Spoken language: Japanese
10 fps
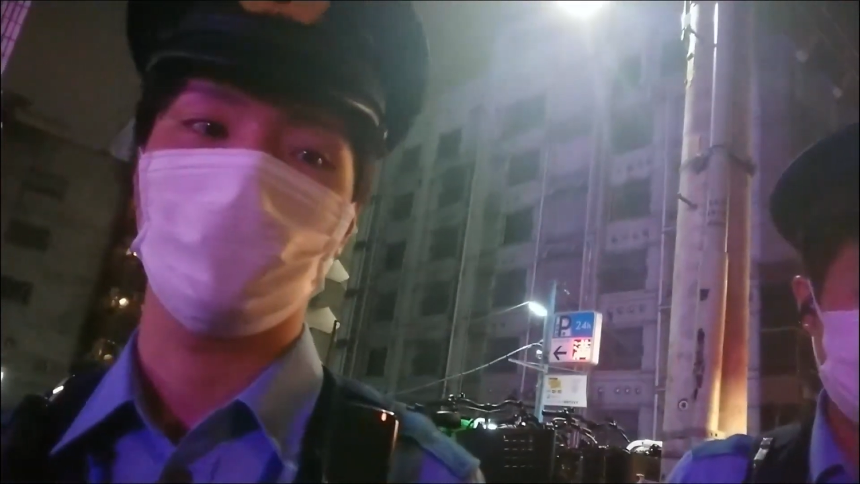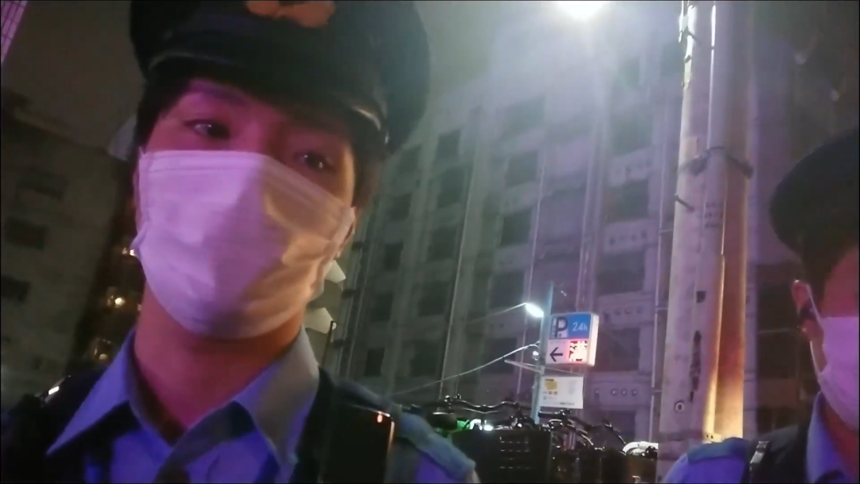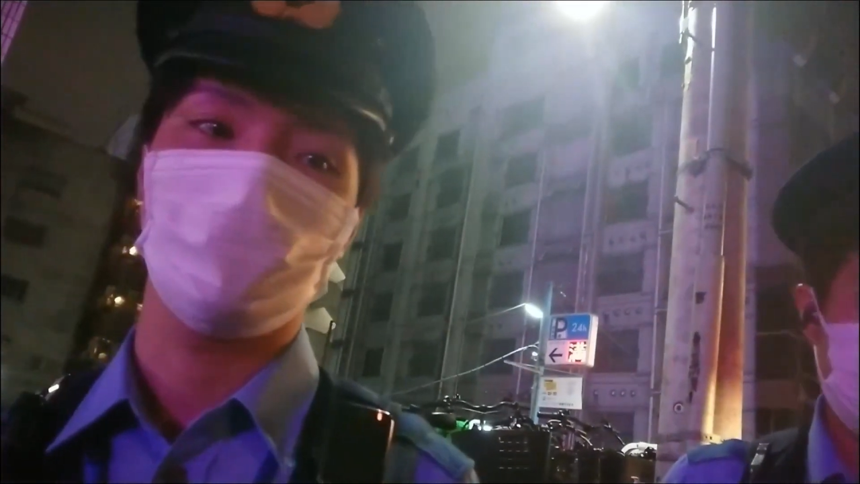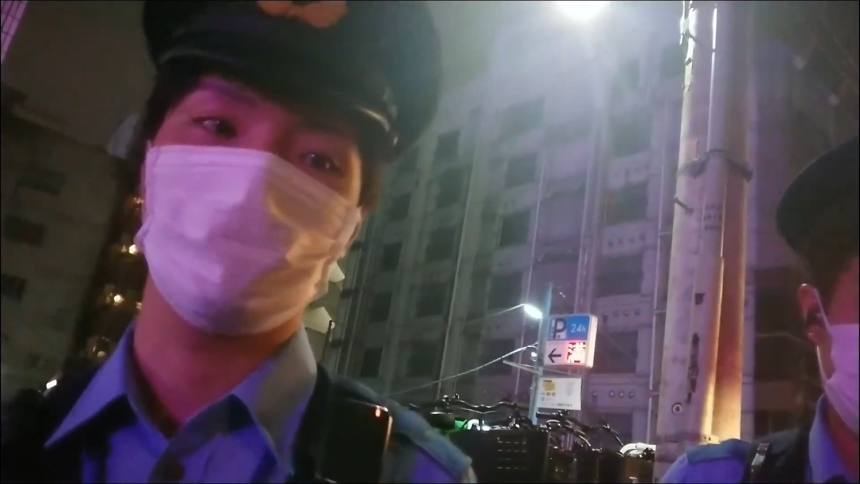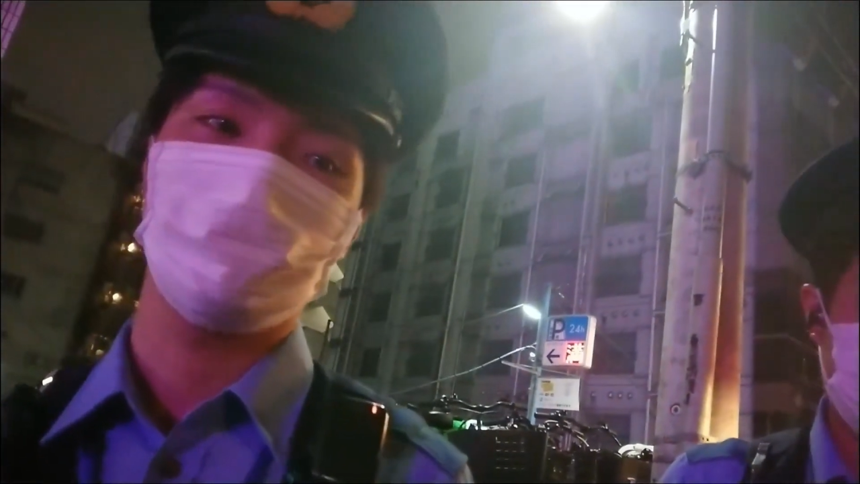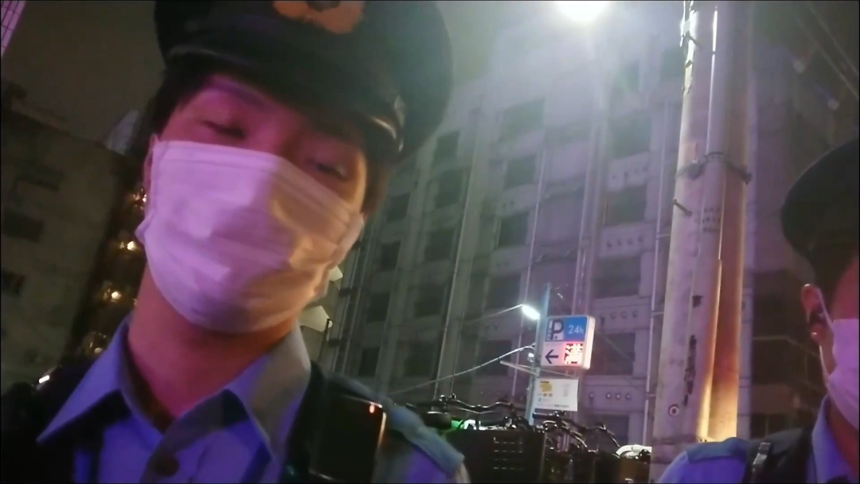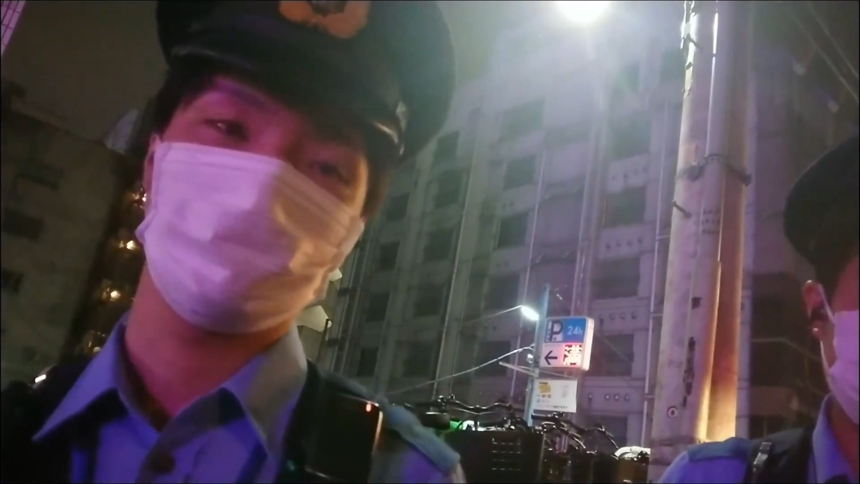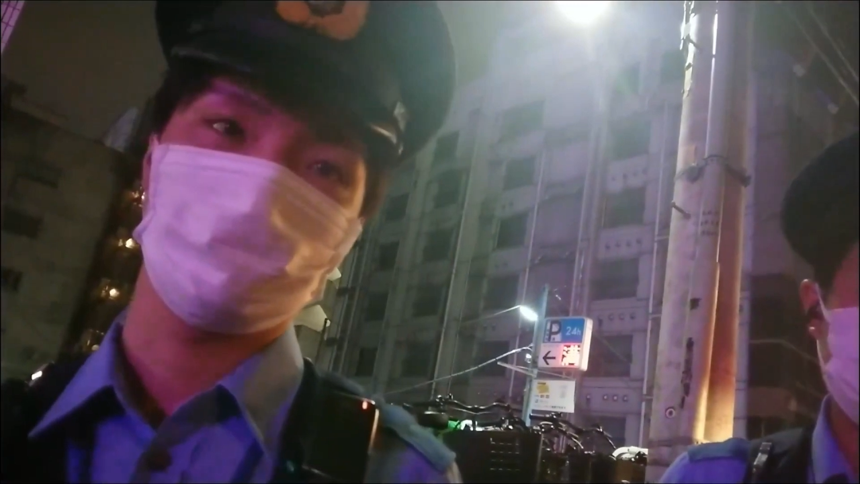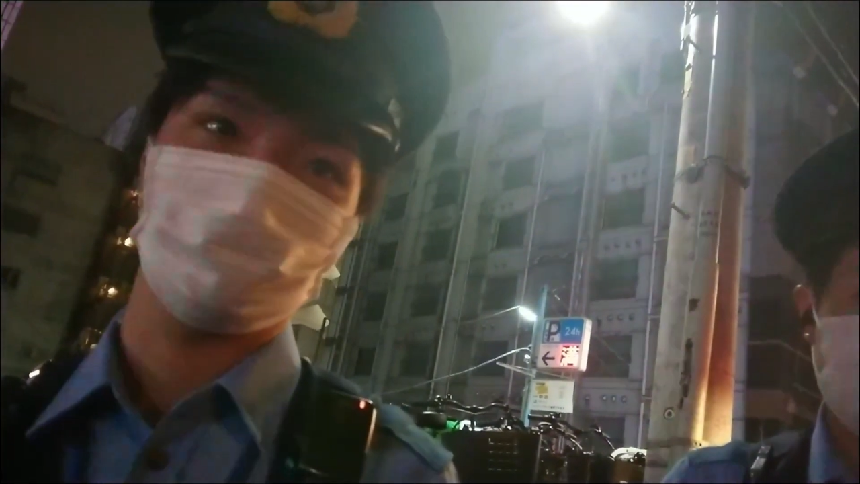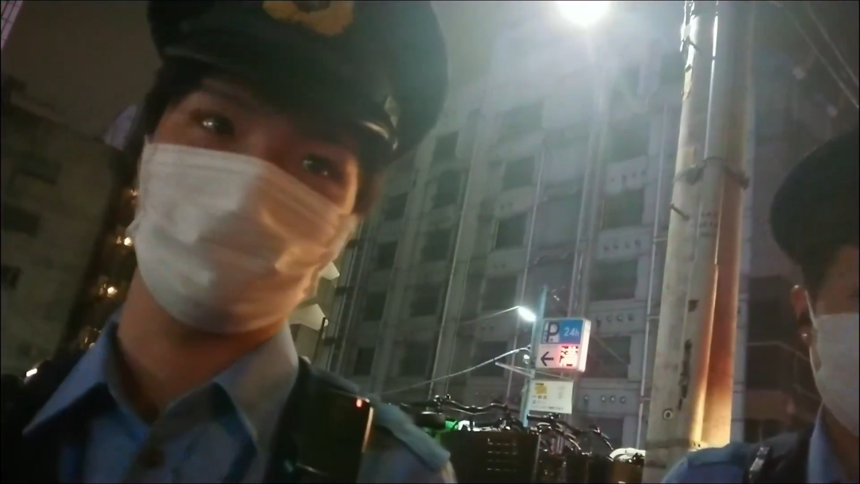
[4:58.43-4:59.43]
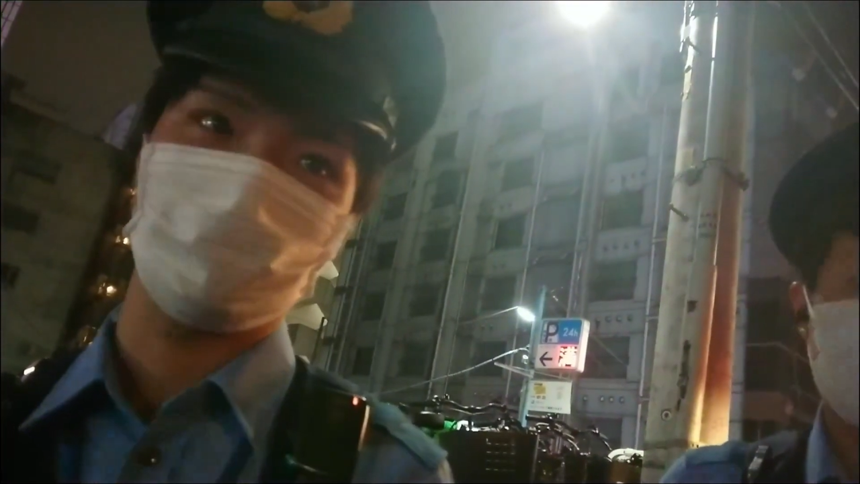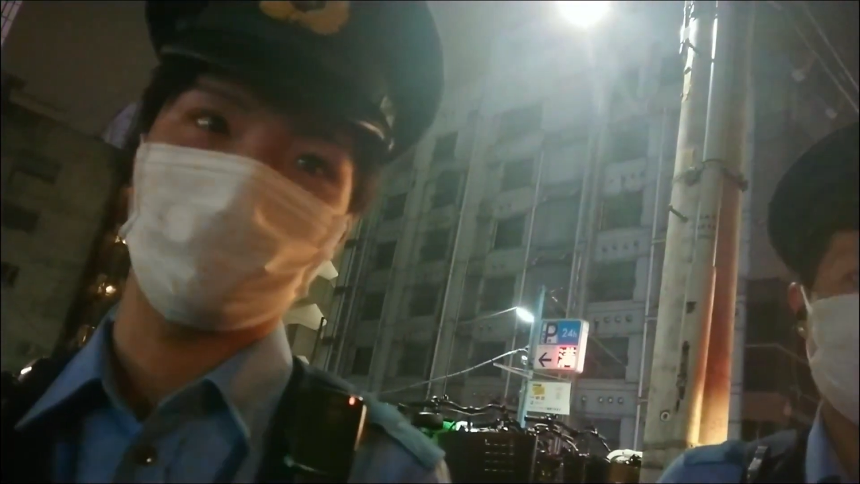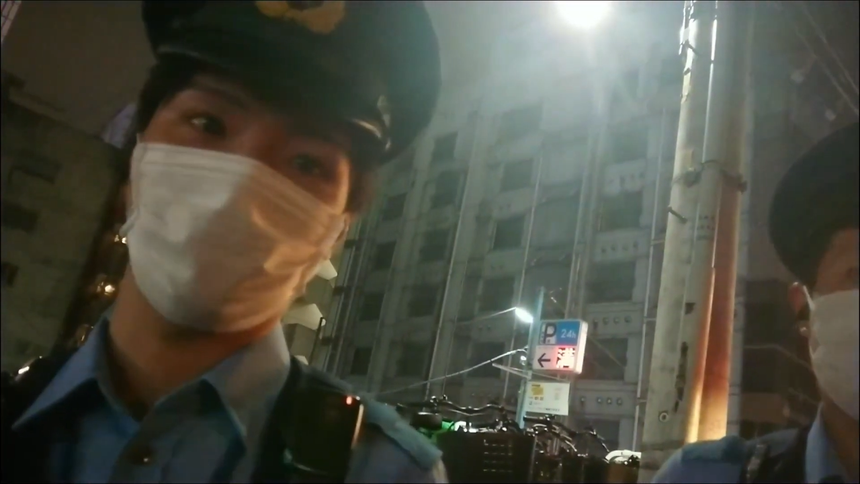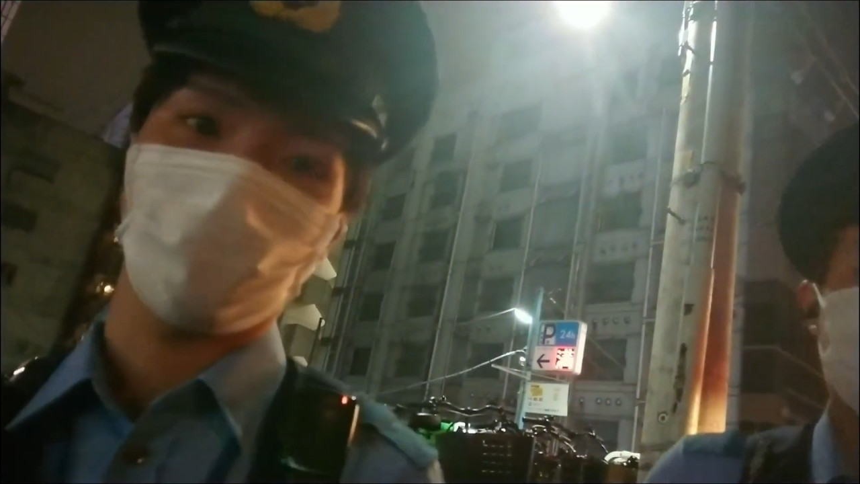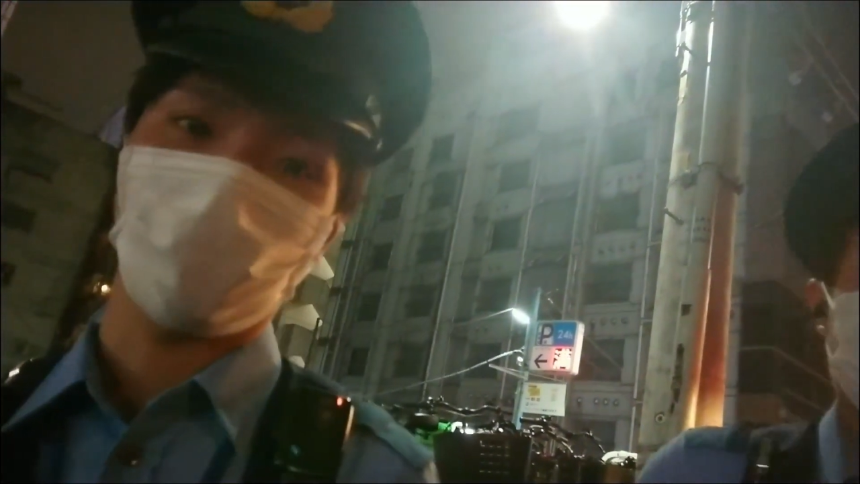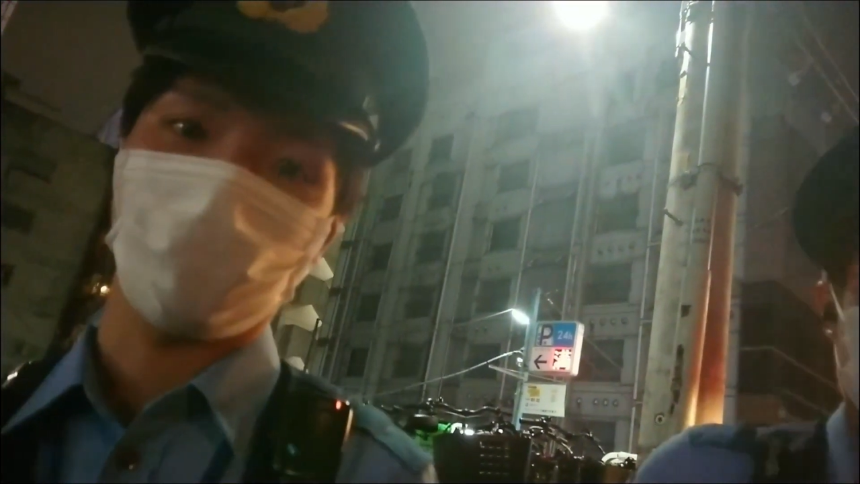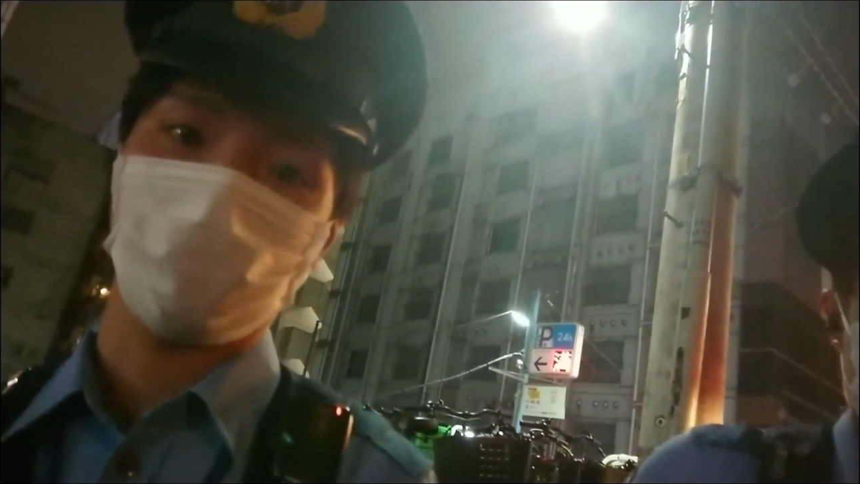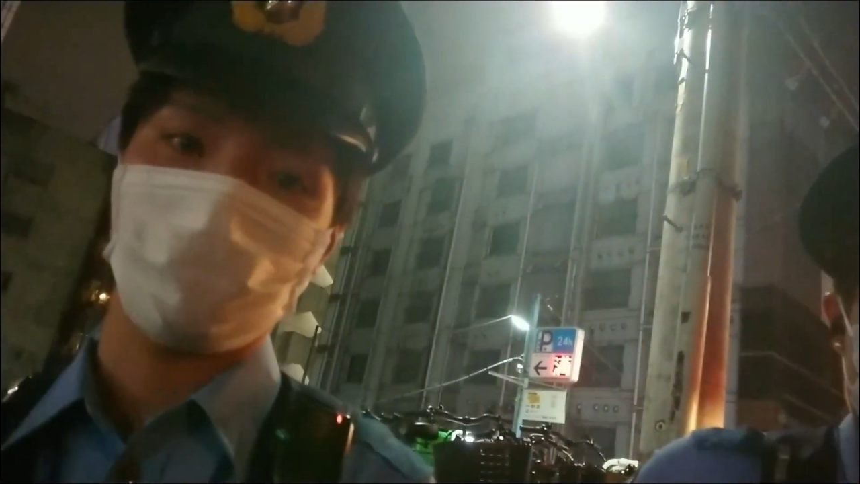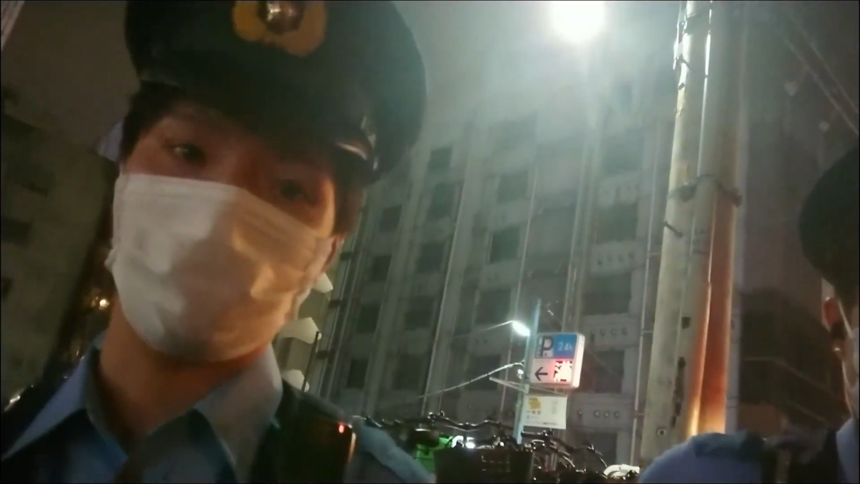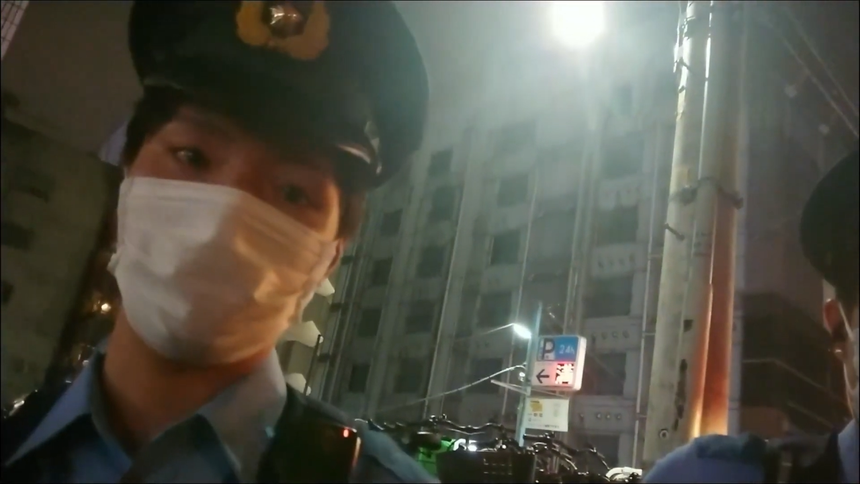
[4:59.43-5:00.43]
撮られた撮ったの話なので